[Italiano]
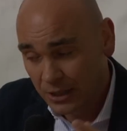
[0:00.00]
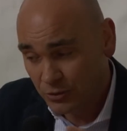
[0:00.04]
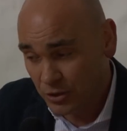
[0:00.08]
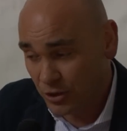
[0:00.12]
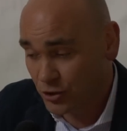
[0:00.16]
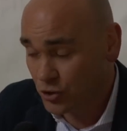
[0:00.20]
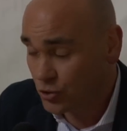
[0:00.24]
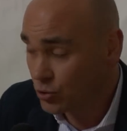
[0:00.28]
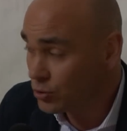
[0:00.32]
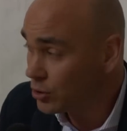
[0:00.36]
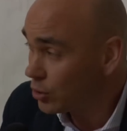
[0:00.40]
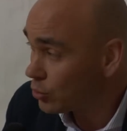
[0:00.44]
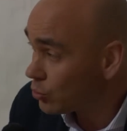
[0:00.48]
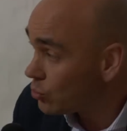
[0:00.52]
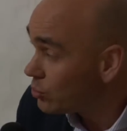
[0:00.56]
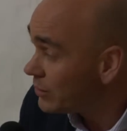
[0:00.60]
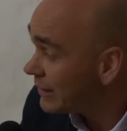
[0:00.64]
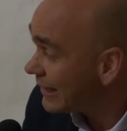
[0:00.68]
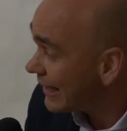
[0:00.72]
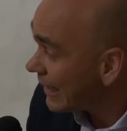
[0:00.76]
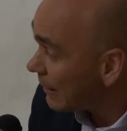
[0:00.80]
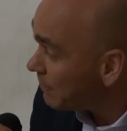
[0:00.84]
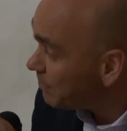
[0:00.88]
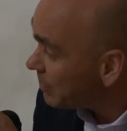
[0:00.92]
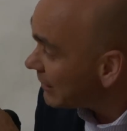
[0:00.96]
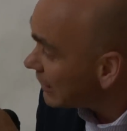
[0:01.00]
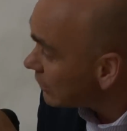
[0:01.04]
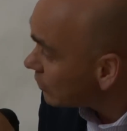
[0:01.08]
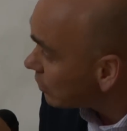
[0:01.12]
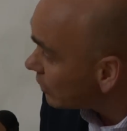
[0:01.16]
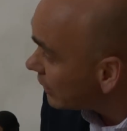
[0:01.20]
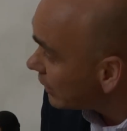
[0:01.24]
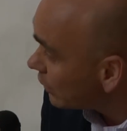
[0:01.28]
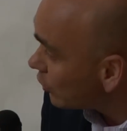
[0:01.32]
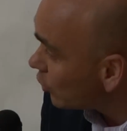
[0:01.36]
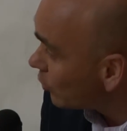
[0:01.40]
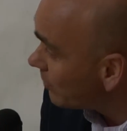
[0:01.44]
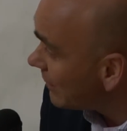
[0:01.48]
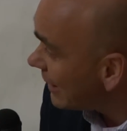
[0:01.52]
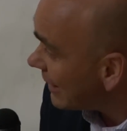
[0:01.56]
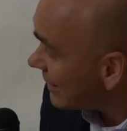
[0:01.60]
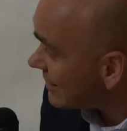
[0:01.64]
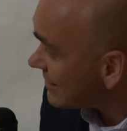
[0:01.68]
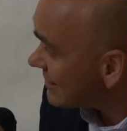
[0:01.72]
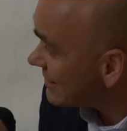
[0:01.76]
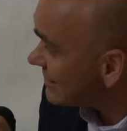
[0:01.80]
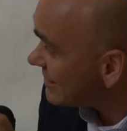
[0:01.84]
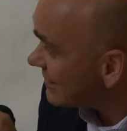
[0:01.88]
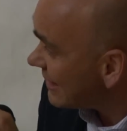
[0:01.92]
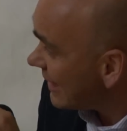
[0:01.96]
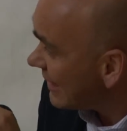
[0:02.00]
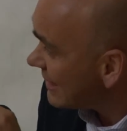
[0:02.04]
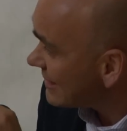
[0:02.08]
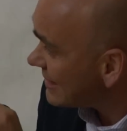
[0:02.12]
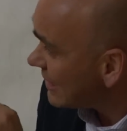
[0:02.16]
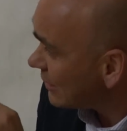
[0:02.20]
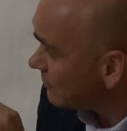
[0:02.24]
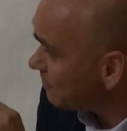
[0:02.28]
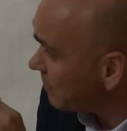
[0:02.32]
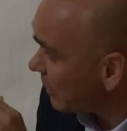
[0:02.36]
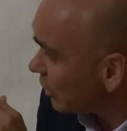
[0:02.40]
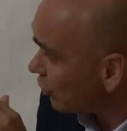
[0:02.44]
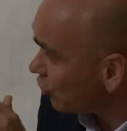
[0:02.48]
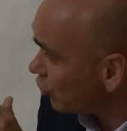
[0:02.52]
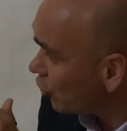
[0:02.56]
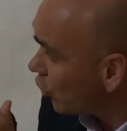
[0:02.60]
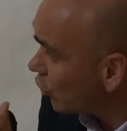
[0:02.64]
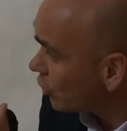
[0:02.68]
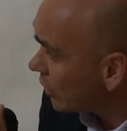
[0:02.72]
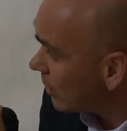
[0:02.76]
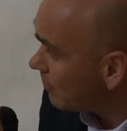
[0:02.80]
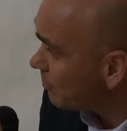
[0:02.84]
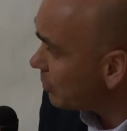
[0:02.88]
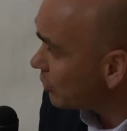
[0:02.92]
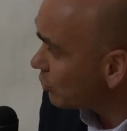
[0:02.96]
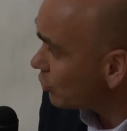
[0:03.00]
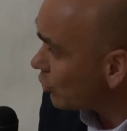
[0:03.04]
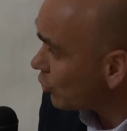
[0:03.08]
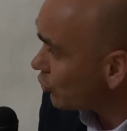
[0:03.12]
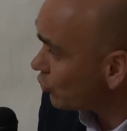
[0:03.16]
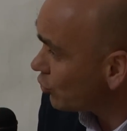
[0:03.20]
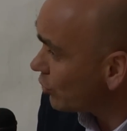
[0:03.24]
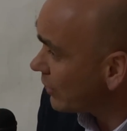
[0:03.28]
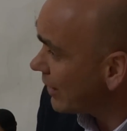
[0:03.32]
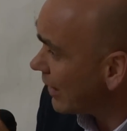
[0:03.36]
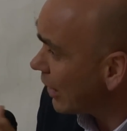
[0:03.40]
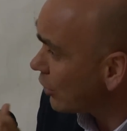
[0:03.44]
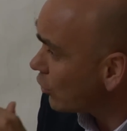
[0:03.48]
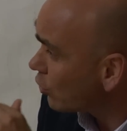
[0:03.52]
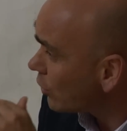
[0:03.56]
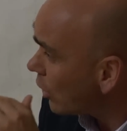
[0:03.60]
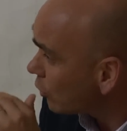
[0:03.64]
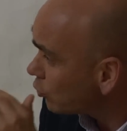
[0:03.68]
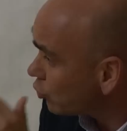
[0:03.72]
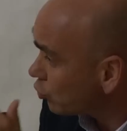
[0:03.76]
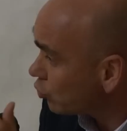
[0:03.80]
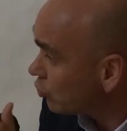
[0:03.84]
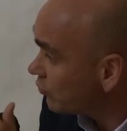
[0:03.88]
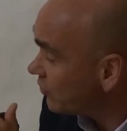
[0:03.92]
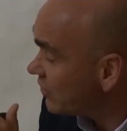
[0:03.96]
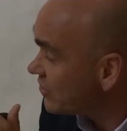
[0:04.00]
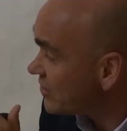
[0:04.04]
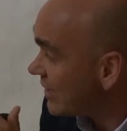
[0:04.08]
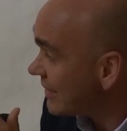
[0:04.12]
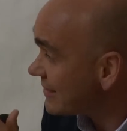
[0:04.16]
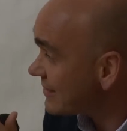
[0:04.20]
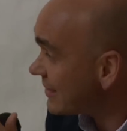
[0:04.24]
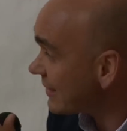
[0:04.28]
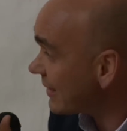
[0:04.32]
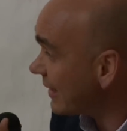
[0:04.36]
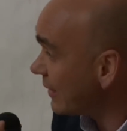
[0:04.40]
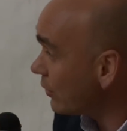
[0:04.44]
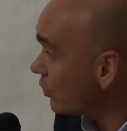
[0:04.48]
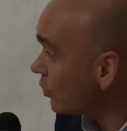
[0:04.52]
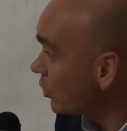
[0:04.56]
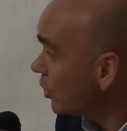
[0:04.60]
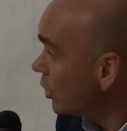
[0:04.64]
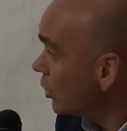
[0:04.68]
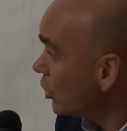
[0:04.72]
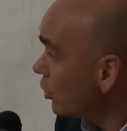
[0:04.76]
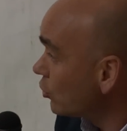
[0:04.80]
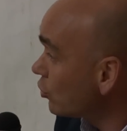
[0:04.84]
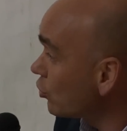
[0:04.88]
Cioè ci sono alcuni capitoli come l'assistenza ad piuttosto che la non autosufficienza che non,